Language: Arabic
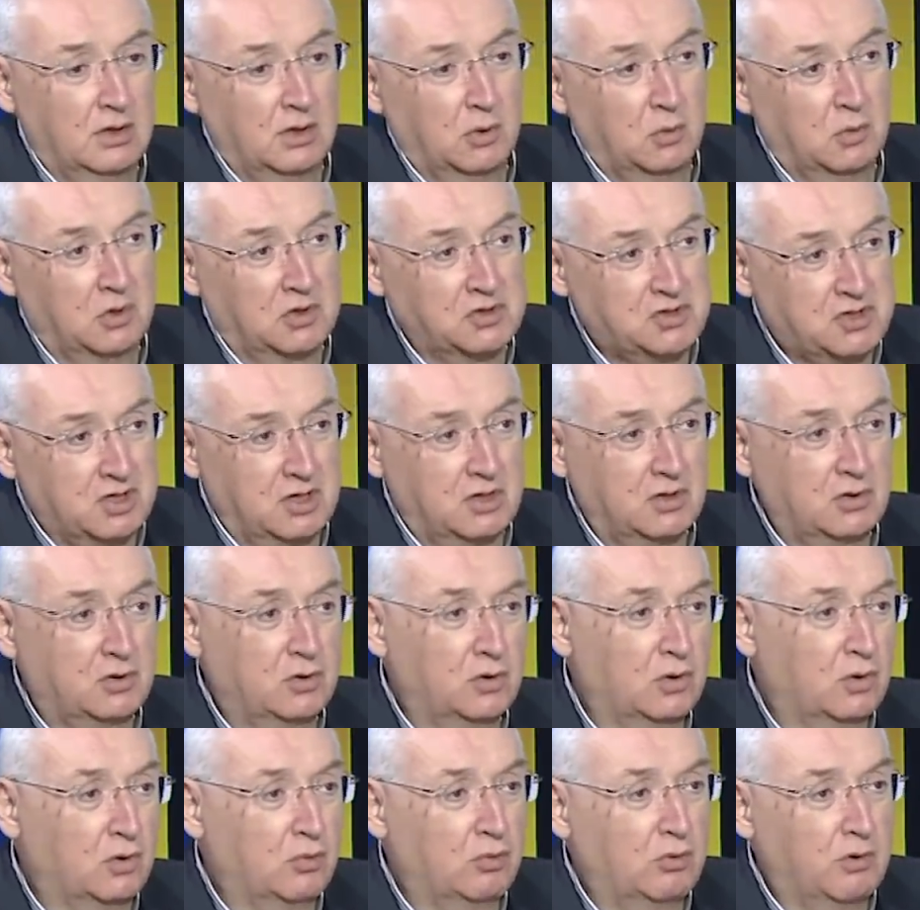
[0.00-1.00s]

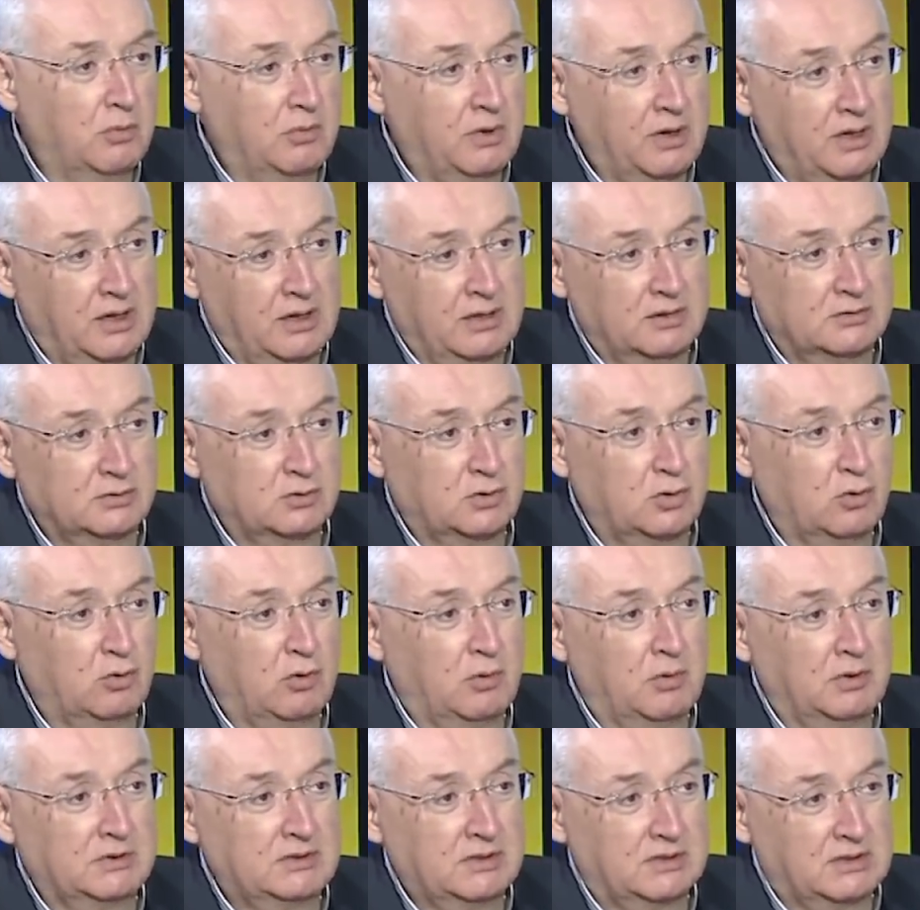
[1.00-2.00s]
وجهده ومعاركه
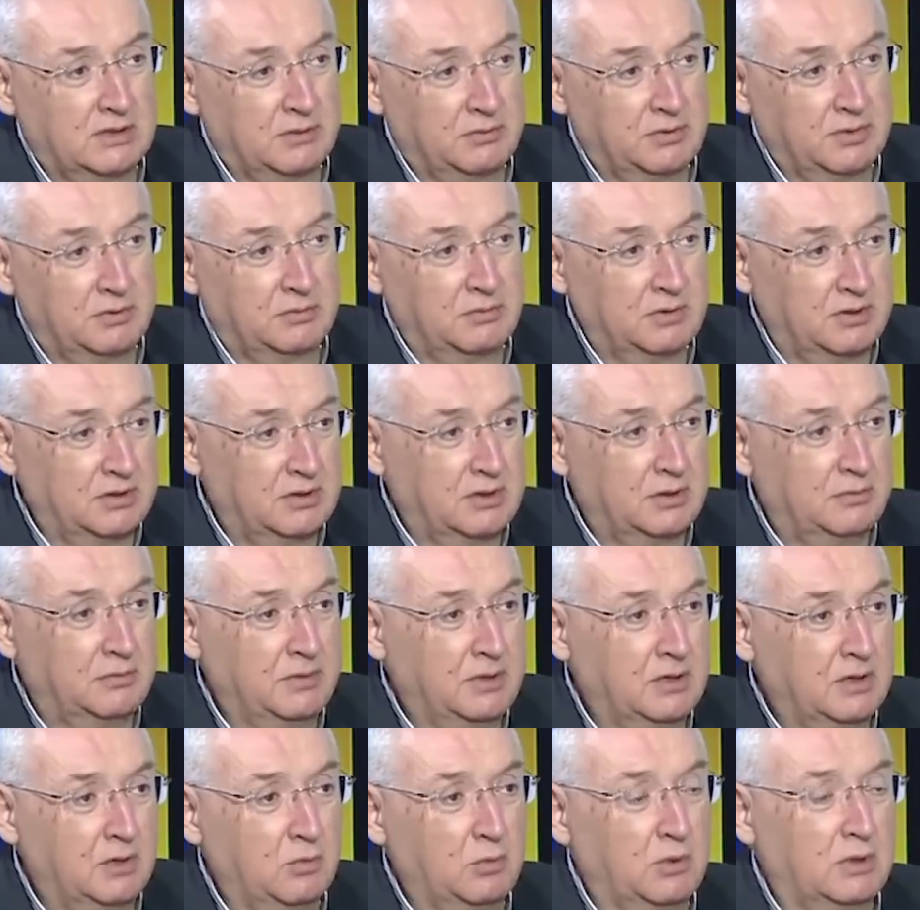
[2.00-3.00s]
وما رتبت من
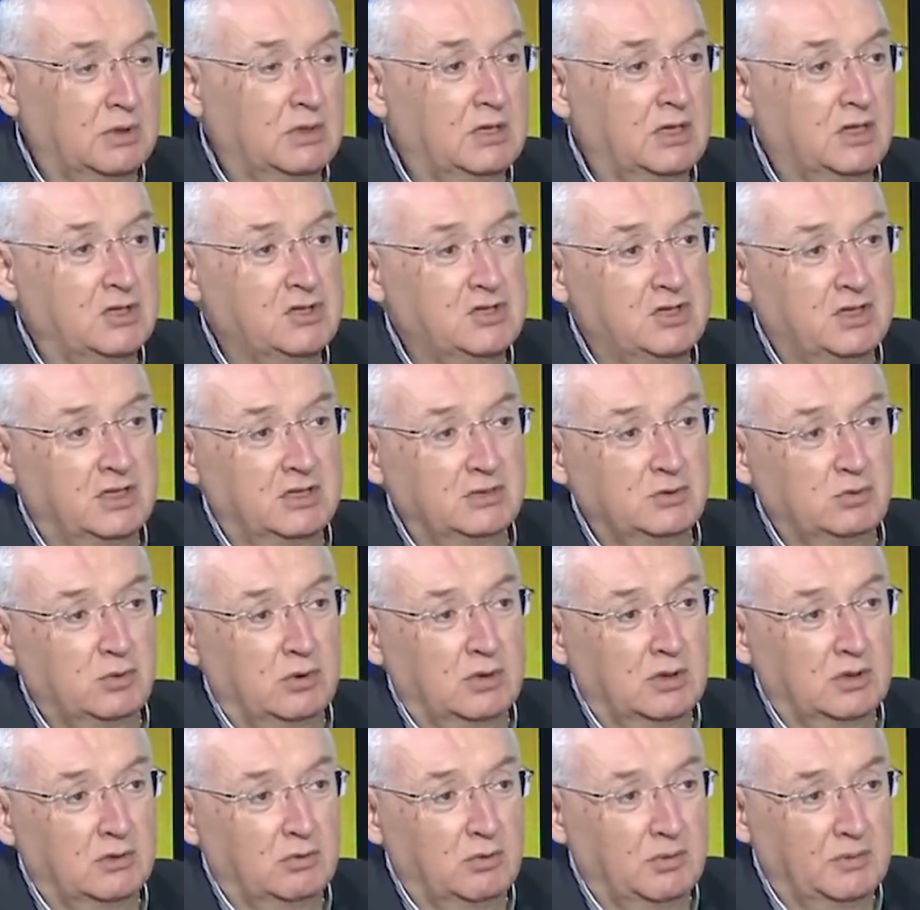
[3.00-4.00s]
دماء وتهجير
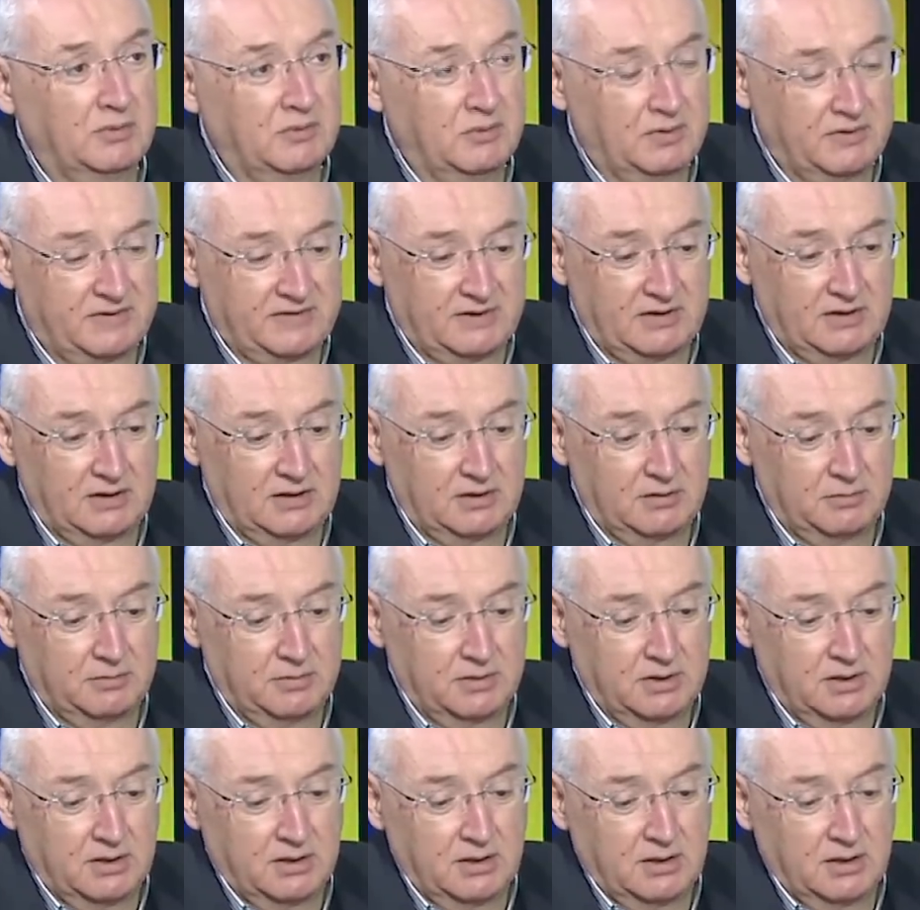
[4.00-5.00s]
ومصائب
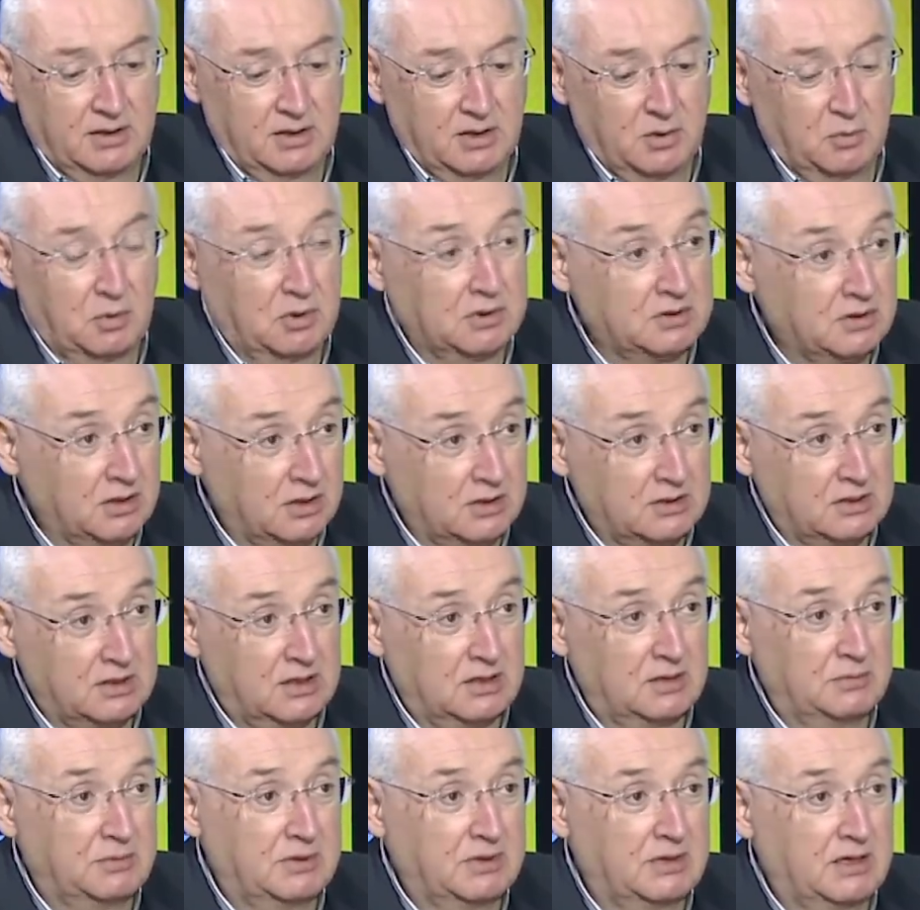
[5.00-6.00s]

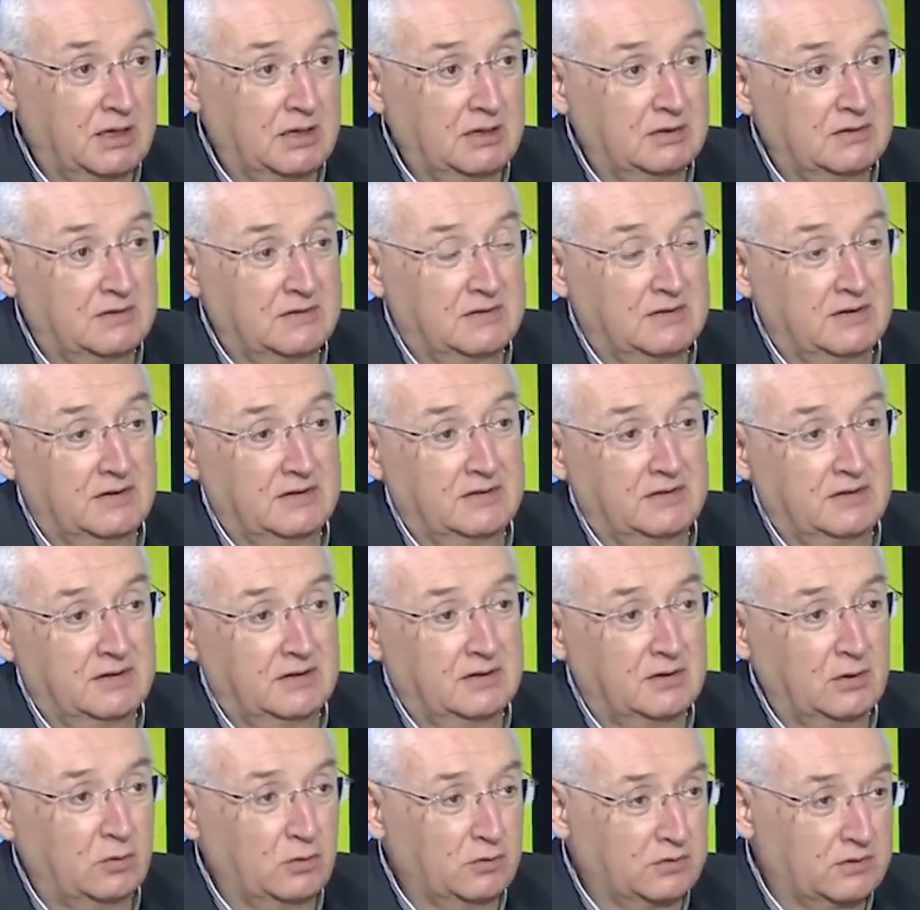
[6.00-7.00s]
وتعطيل بالحياة
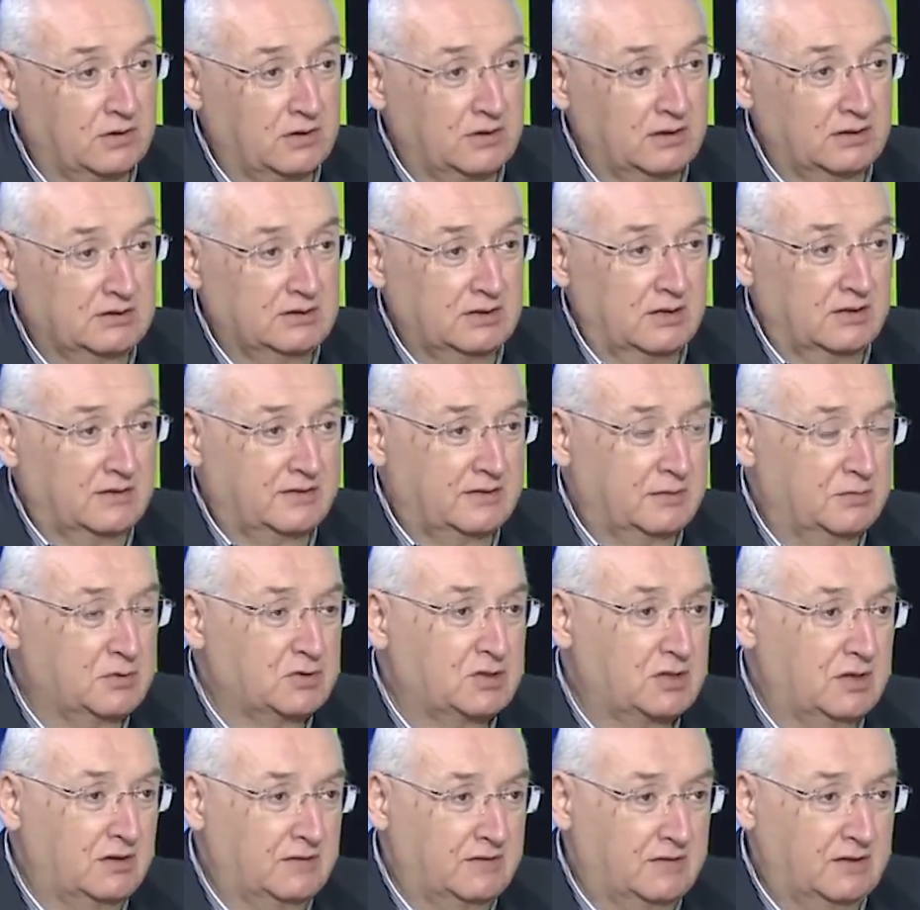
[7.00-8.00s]
السياسية ليوصل للرئاسة
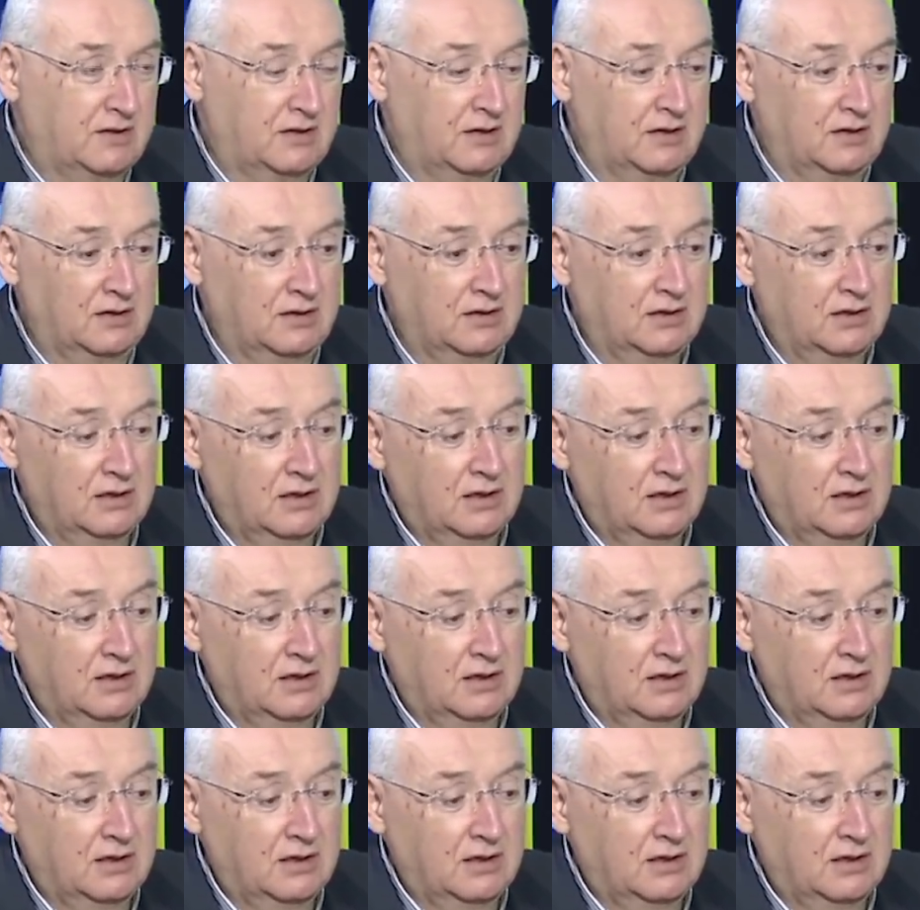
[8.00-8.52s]
مش ليستقيل